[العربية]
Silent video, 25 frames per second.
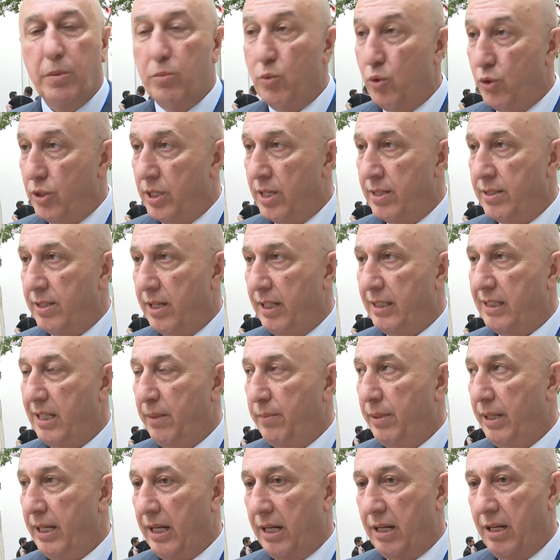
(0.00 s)
منجزات
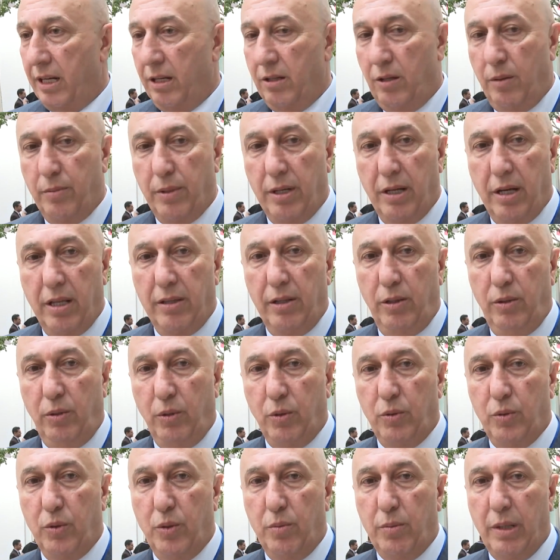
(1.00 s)
كبيرة خلال عمر هذه
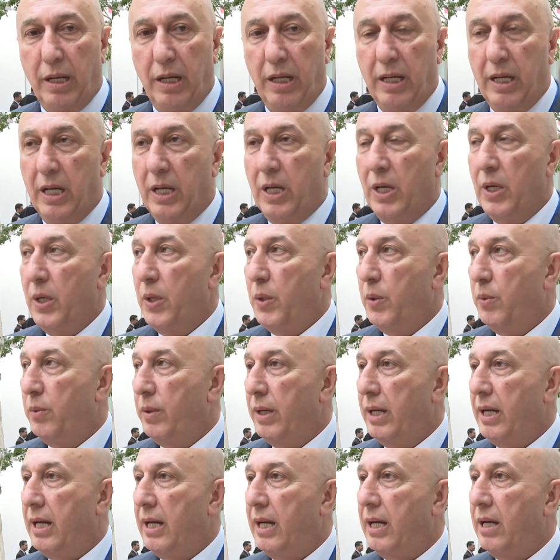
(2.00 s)
الحكومة
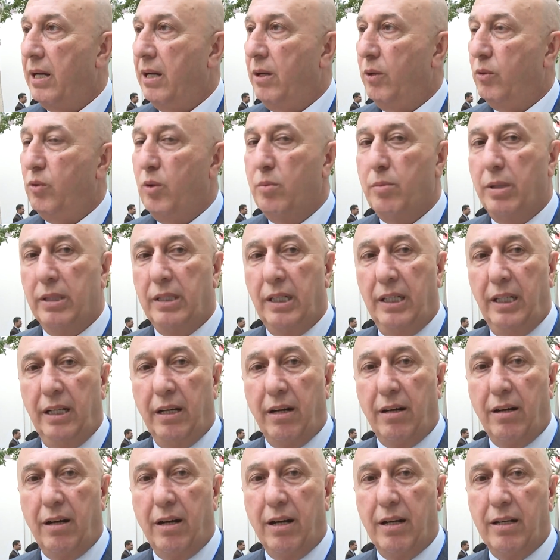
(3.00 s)
وحكومة
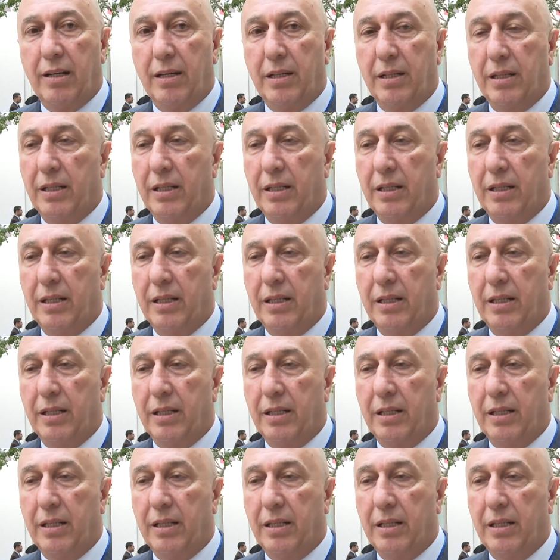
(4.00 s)
العراق